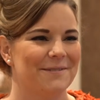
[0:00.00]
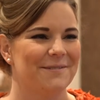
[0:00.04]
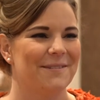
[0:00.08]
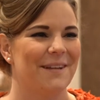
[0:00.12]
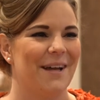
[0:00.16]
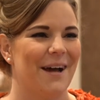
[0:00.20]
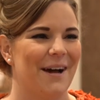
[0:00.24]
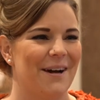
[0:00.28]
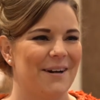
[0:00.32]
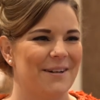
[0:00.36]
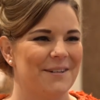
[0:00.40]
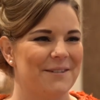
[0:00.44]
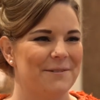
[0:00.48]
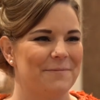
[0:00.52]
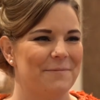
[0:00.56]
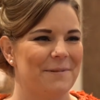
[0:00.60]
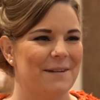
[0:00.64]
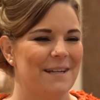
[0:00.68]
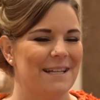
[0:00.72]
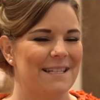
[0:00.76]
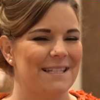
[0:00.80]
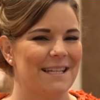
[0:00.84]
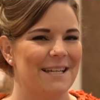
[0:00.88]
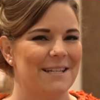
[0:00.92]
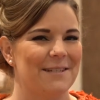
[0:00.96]
Ja, ich bin
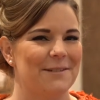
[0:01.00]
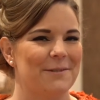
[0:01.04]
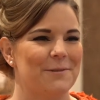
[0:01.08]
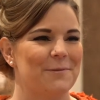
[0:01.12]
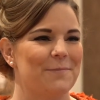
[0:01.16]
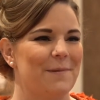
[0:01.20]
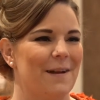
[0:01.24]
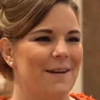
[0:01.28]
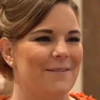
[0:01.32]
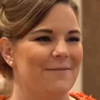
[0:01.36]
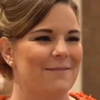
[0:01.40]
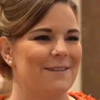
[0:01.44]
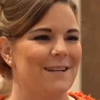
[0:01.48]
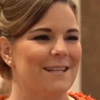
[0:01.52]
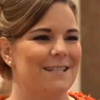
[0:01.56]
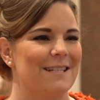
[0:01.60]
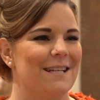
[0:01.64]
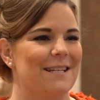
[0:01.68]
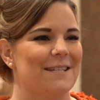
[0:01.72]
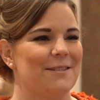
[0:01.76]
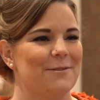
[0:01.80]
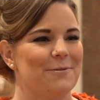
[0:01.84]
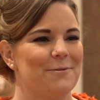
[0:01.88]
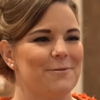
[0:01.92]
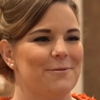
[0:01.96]
jetzt echt gespannt, wie das
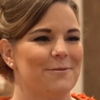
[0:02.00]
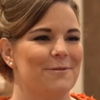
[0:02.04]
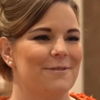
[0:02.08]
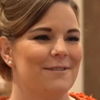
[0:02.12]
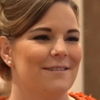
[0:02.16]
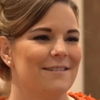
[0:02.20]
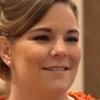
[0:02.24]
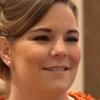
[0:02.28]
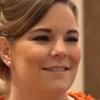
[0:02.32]
jetzt so